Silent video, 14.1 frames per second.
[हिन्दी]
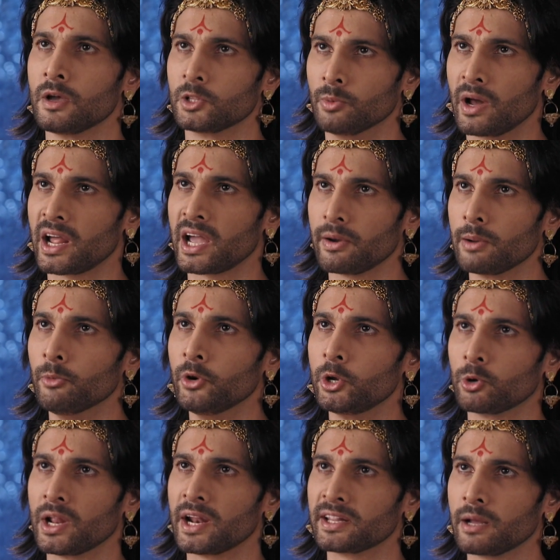तुम्हारा केवल मुंह ही
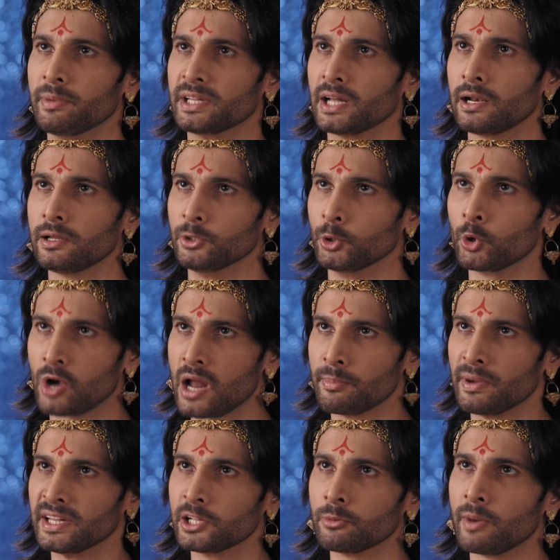खुला रहता बेताल दोनों कान
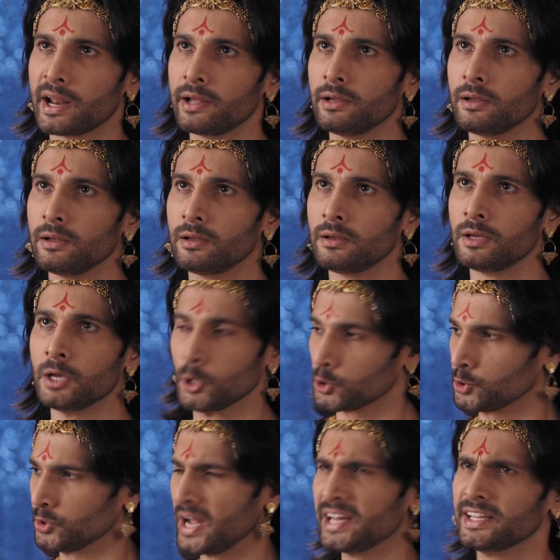बंद है तुम्हारे कुछ
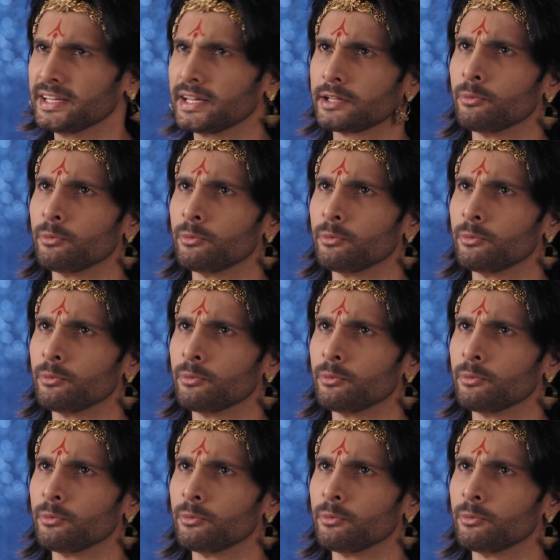सुनाई नहीं देता